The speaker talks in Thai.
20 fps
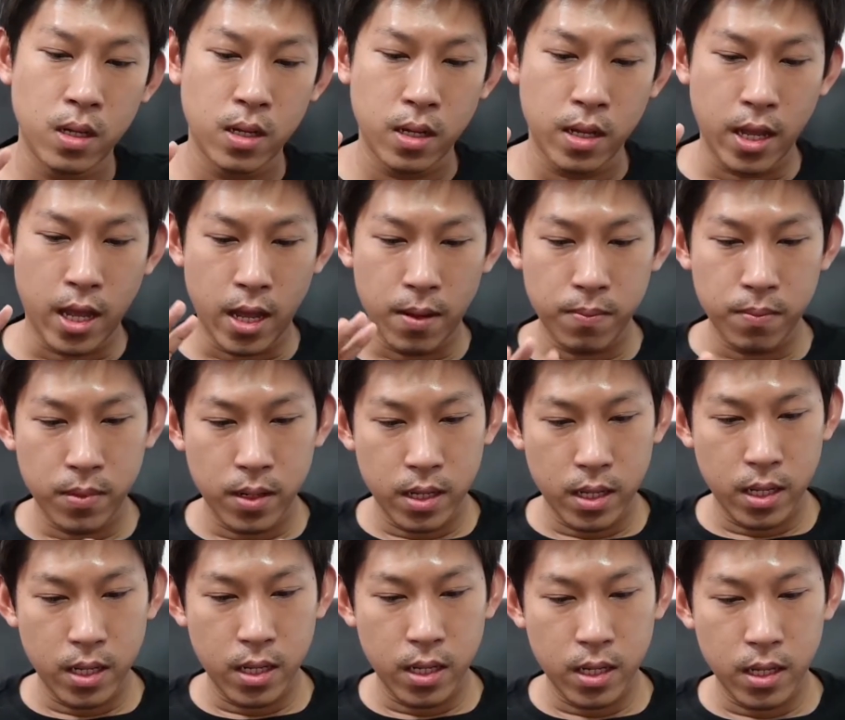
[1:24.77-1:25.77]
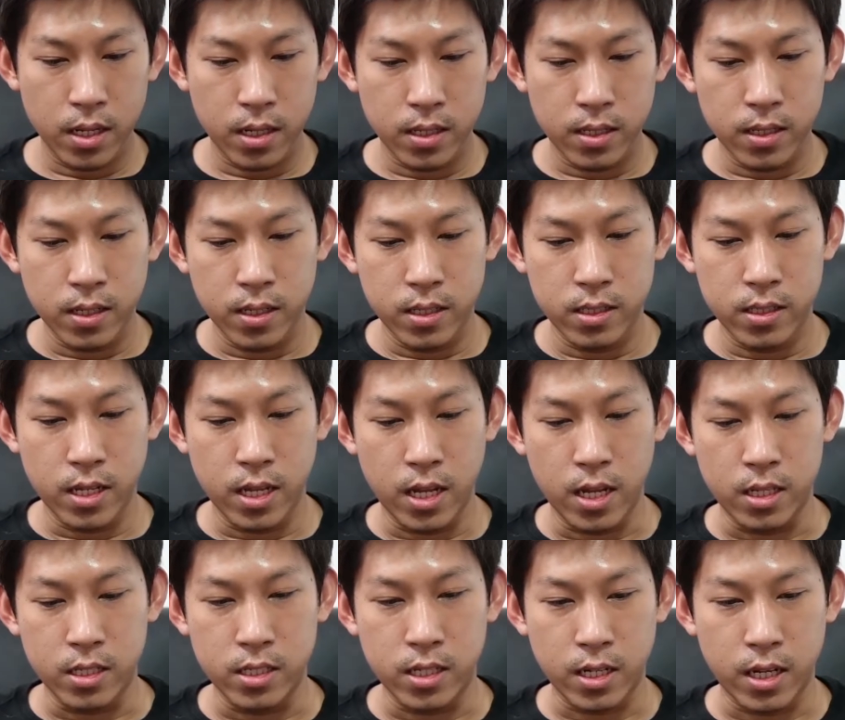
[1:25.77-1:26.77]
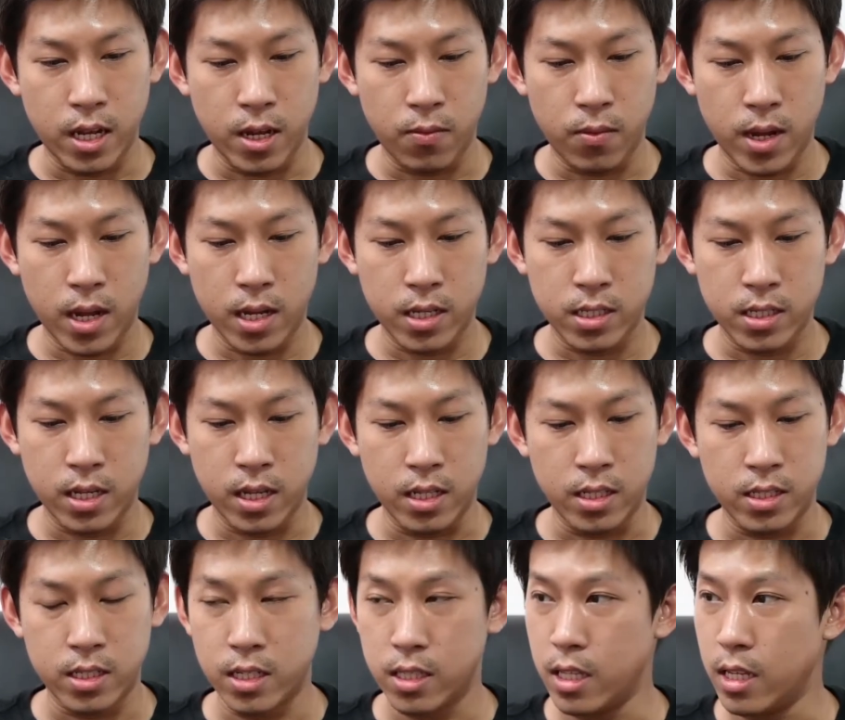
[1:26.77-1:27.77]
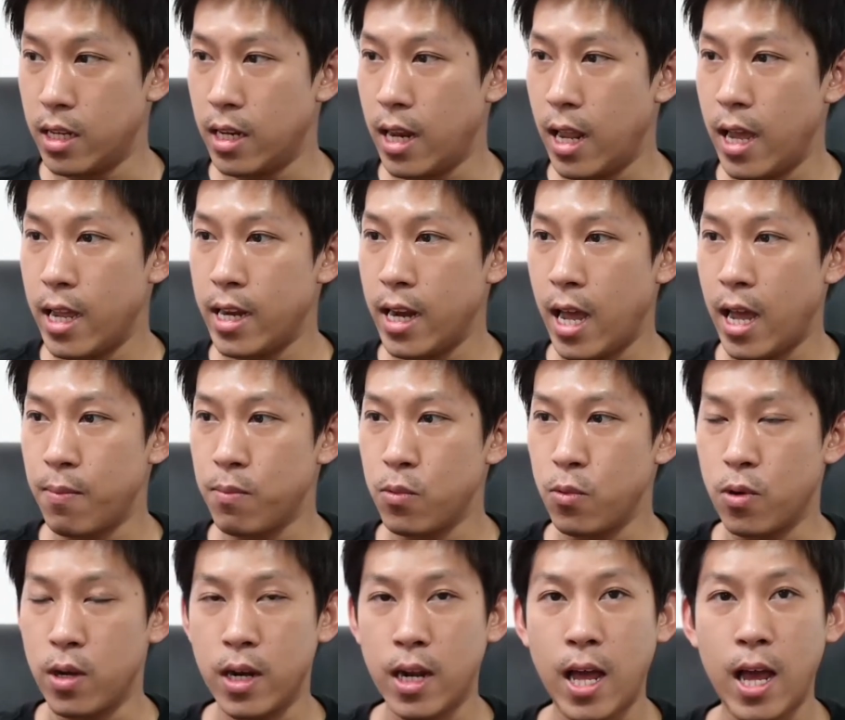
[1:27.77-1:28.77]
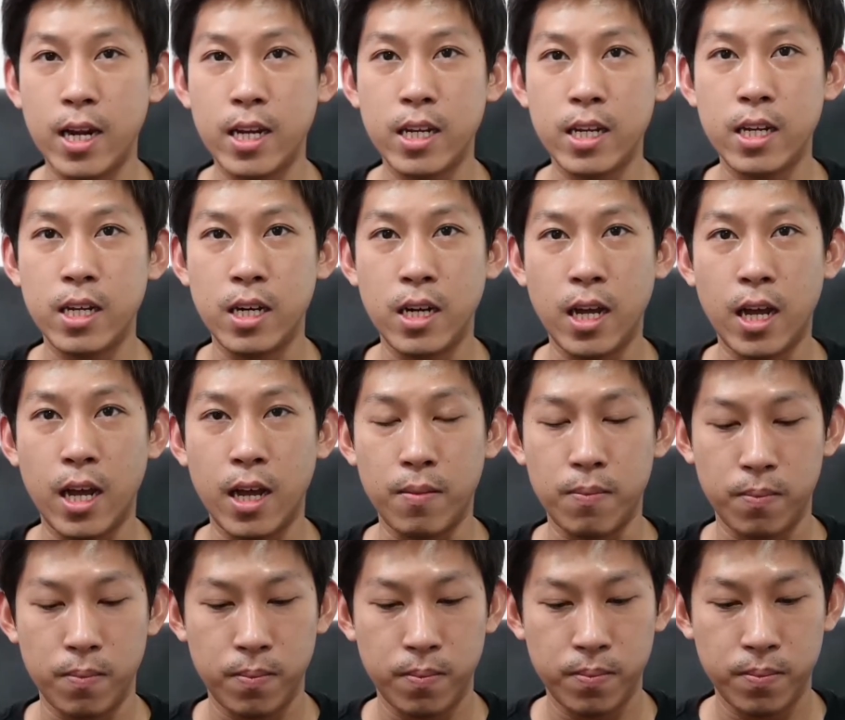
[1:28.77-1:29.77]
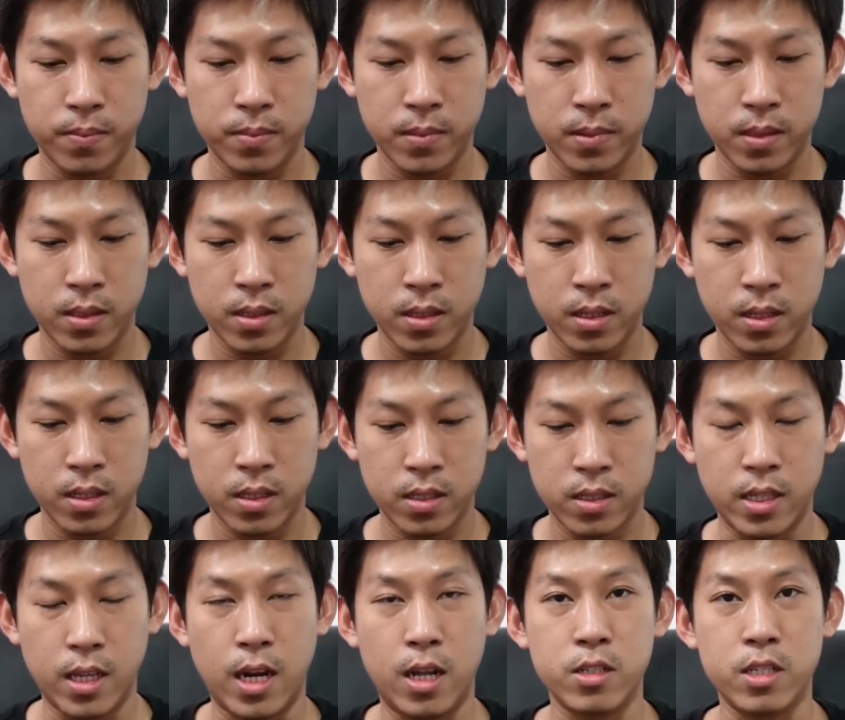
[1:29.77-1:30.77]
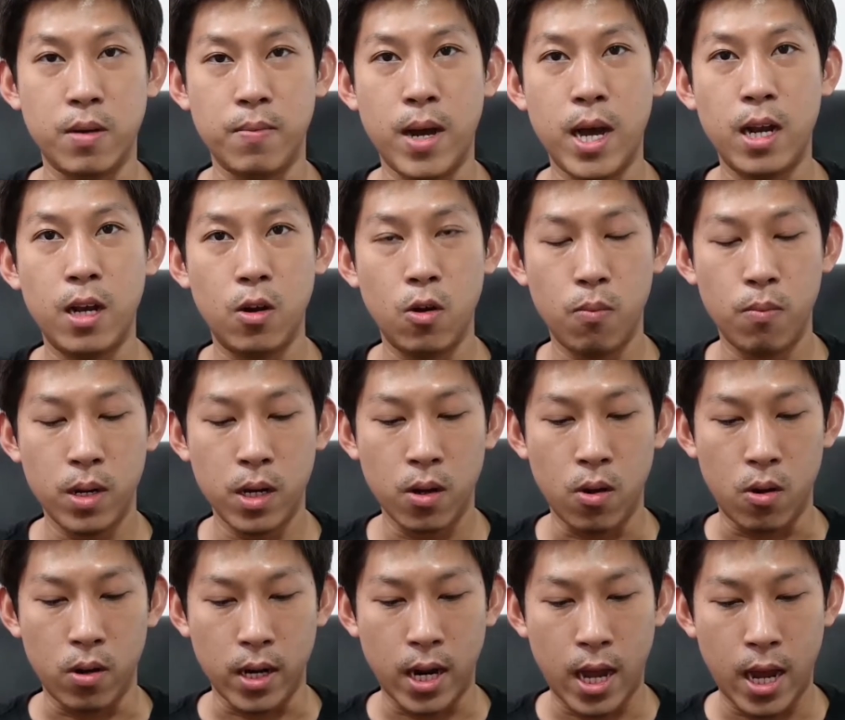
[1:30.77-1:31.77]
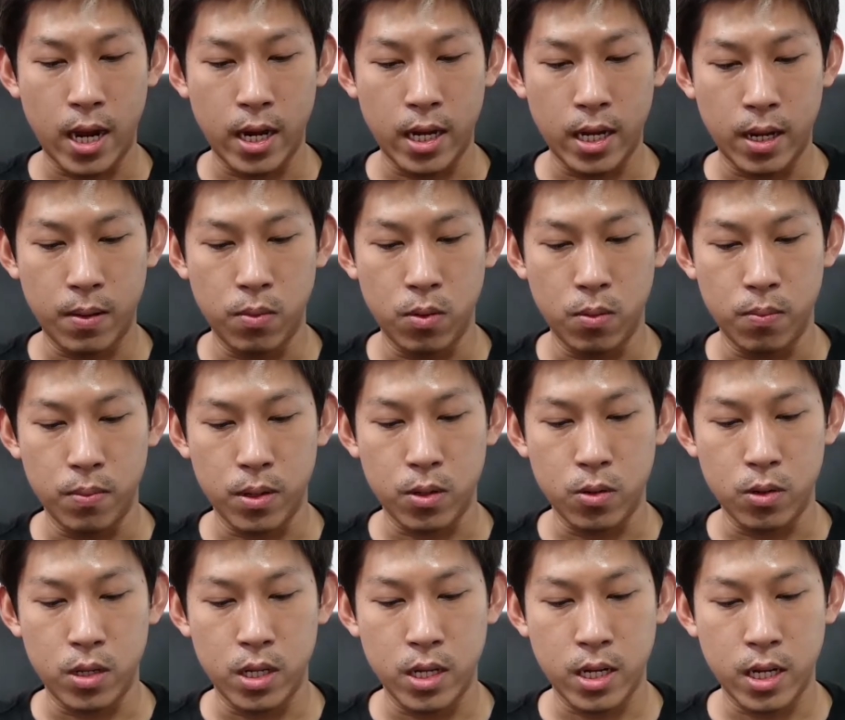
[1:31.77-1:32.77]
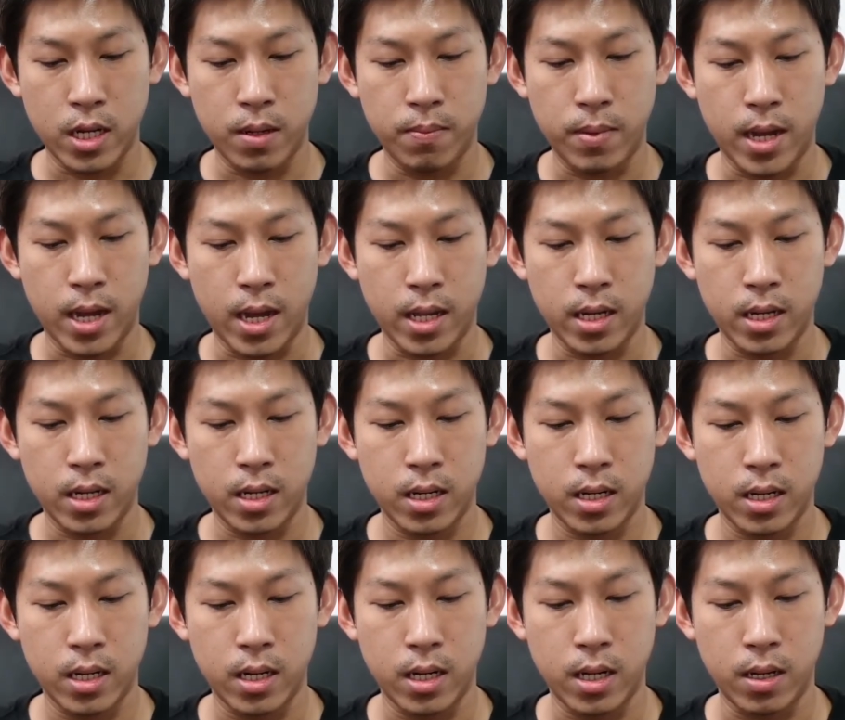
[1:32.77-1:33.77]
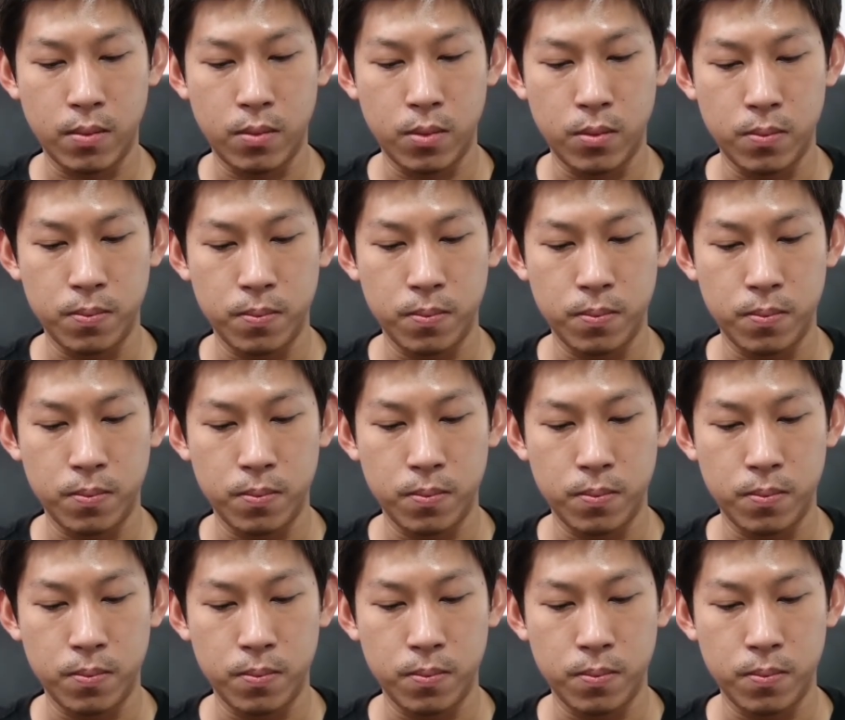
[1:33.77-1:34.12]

แอปนี้จะเห็นสังเกตว่าจะเห็นจะติดลายน้ำอยู่ข้างล่างนิดนึงนะครับ แต่เราสามารถลบมันออกได้นะครับ ผมไปกดที่กระกบาดนะครับผม